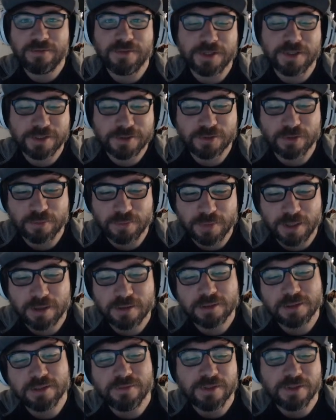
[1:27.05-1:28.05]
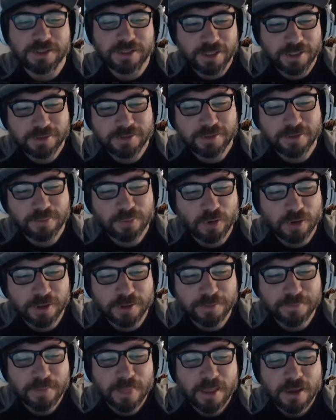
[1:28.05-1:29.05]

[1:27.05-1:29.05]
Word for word: visto, ma li vedrete poi.